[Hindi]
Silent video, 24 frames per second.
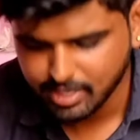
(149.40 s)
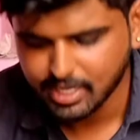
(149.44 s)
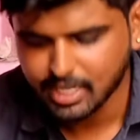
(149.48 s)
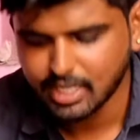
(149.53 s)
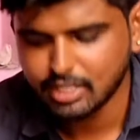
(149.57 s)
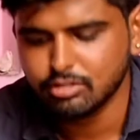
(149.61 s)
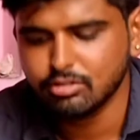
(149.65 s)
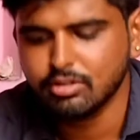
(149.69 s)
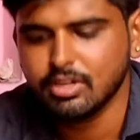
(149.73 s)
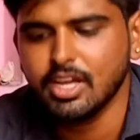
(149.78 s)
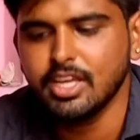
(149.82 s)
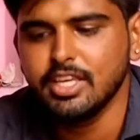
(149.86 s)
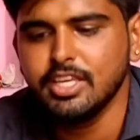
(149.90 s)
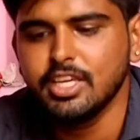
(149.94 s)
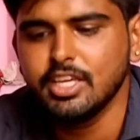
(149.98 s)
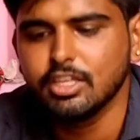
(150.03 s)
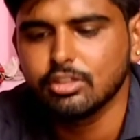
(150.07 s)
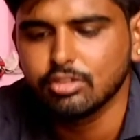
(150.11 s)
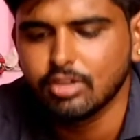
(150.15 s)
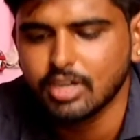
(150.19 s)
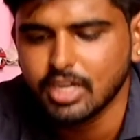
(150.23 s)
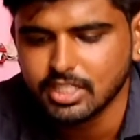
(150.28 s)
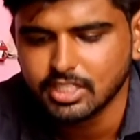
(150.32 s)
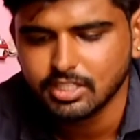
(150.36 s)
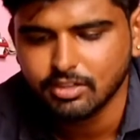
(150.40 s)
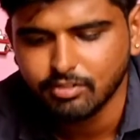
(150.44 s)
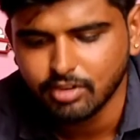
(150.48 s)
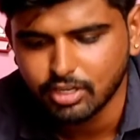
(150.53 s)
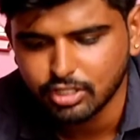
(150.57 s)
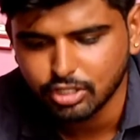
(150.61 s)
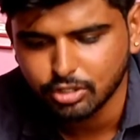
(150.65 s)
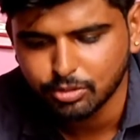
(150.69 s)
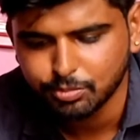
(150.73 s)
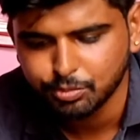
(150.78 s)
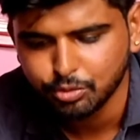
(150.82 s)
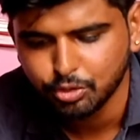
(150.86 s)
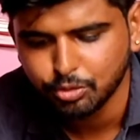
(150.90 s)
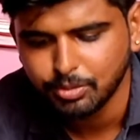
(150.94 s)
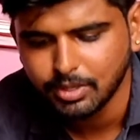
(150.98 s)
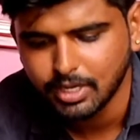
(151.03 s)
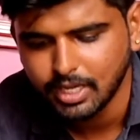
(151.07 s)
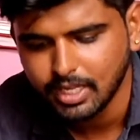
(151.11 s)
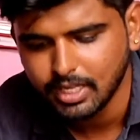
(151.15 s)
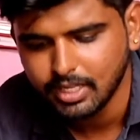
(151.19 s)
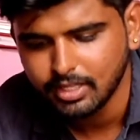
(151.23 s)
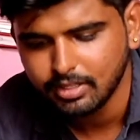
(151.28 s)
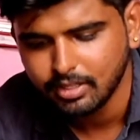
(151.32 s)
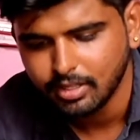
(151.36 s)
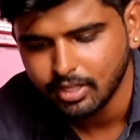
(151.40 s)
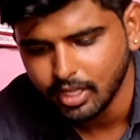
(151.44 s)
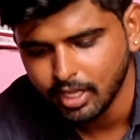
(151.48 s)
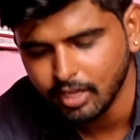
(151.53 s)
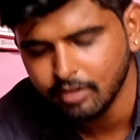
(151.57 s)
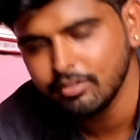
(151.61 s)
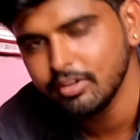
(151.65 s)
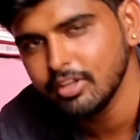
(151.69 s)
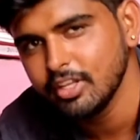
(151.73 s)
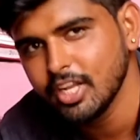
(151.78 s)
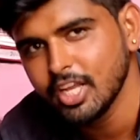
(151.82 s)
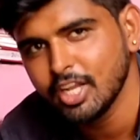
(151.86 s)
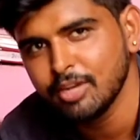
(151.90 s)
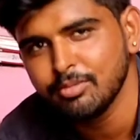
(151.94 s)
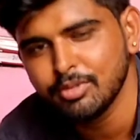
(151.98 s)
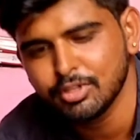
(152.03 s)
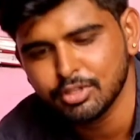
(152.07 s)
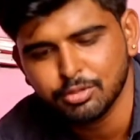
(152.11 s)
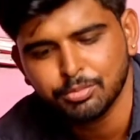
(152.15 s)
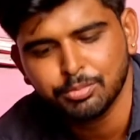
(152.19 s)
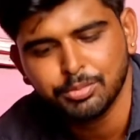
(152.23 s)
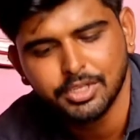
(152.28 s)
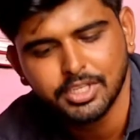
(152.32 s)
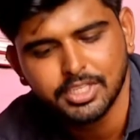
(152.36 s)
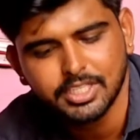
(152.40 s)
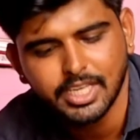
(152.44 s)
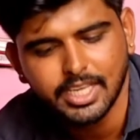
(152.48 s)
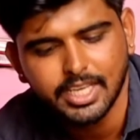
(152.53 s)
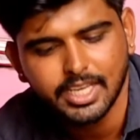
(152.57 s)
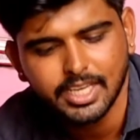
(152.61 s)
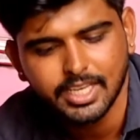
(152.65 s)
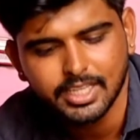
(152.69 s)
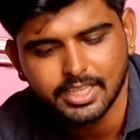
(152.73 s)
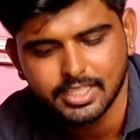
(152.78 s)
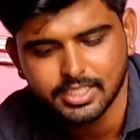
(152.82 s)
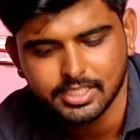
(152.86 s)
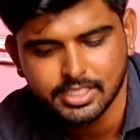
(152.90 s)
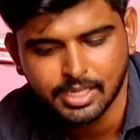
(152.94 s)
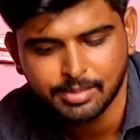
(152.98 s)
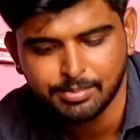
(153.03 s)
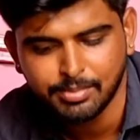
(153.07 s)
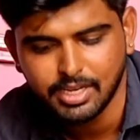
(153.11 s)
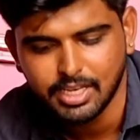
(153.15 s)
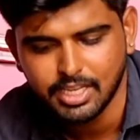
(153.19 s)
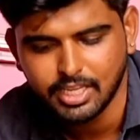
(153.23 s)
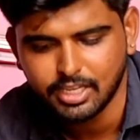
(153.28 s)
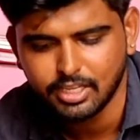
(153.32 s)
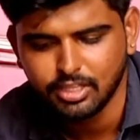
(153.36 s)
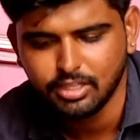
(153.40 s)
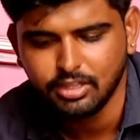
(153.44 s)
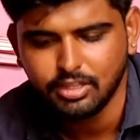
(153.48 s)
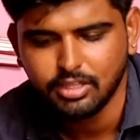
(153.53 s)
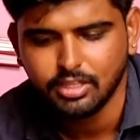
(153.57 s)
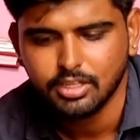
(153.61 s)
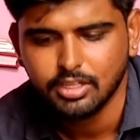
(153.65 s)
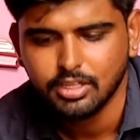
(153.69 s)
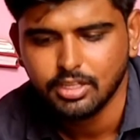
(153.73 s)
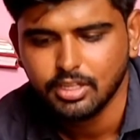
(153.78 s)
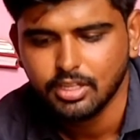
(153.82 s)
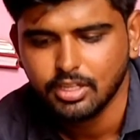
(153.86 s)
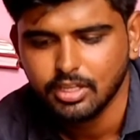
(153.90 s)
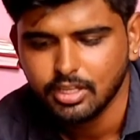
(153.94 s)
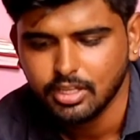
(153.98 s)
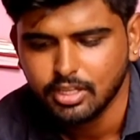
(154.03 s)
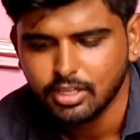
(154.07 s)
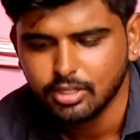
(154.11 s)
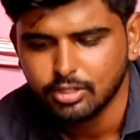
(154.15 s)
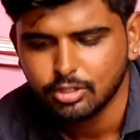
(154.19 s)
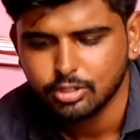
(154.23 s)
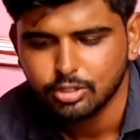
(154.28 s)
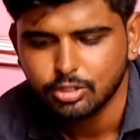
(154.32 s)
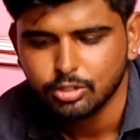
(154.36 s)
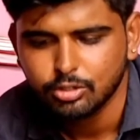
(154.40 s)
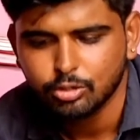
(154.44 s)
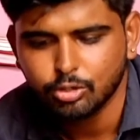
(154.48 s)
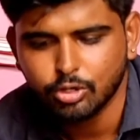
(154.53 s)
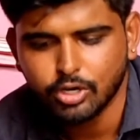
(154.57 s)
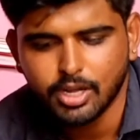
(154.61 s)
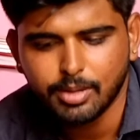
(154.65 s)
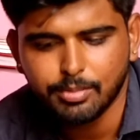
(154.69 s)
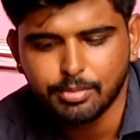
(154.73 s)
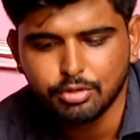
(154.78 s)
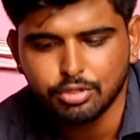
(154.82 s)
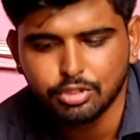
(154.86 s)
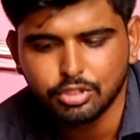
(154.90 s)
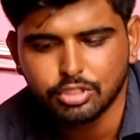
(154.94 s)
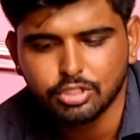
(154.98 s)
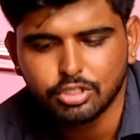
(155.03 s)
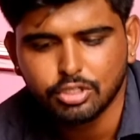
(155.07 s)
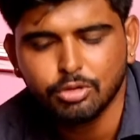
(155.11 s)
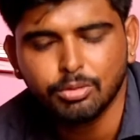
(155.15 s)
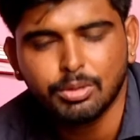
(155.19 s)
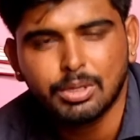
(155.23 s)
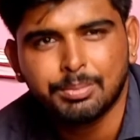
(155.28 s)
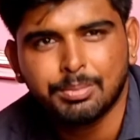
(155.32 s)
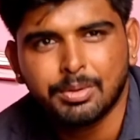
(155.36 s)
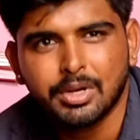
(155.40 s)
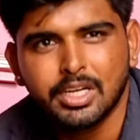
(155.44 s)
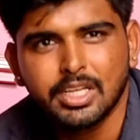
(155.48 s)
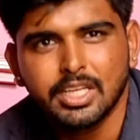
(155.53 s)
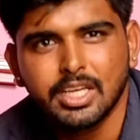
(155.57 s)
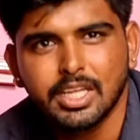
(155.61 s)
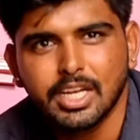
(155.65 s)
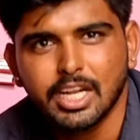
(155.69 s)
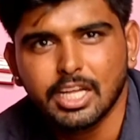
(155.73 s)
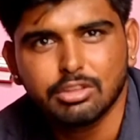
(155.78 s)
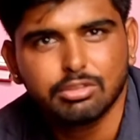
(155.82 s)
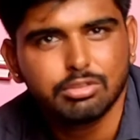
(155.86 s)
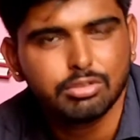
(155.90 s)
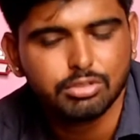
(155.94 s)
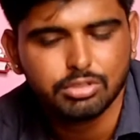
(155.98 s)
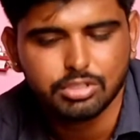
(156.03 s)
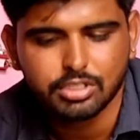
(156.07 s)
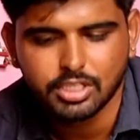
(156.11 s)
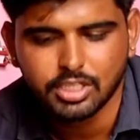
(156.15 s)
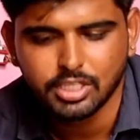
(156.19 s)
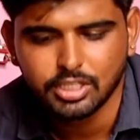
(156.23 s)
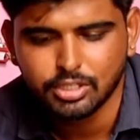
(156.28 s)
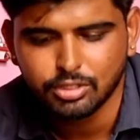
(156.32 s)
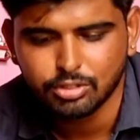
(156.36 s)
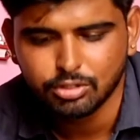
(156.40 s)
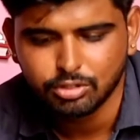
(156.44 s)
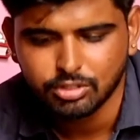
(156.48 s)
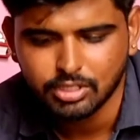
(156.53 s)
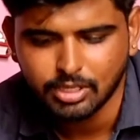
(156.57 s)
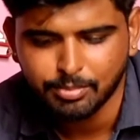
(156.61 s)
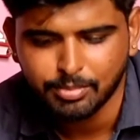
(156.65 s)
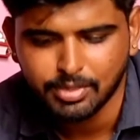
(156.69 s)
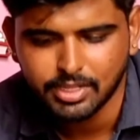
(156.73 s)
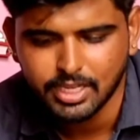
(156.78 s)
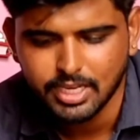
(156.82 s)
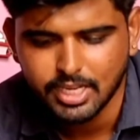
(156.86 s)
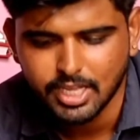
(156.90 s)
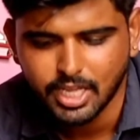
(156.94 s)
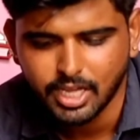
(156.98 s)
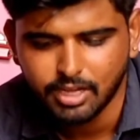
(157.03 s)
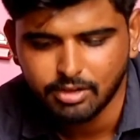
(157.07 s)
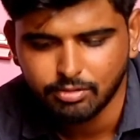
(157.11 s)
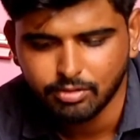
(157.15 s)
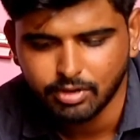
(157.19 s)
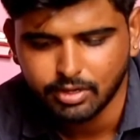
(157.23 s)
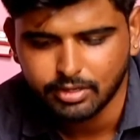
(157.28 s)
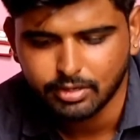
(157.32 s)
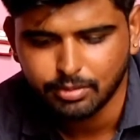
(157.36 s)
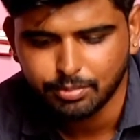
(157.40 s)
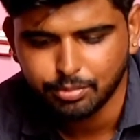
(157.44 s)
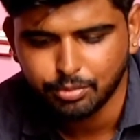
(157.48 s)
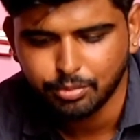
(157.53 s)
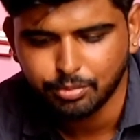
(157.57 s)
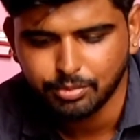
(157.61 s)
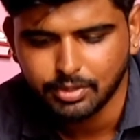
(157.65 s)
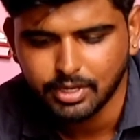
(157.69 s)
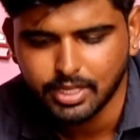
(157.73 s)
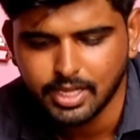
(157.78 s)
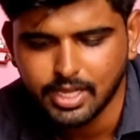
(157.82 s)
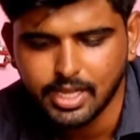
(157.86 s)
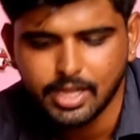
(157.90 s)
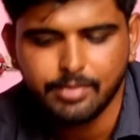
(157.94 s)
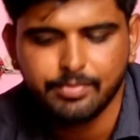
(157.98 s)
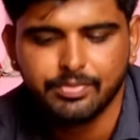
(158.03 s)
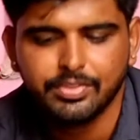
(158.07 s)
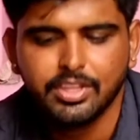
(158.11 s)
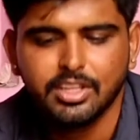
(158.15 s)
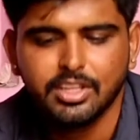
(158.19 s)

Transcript: बैग आ चुका है ये थोड़ा सा वाटर प्रूफ है हेवी रेन में तो भीग जाएंगे अंदर सामान लेकिन थोड़ा बहुत उसके ऊपर पानी गिरा तो इसके अंदर जो सामान रहेगा वो वाटर प्रूफ रहेगा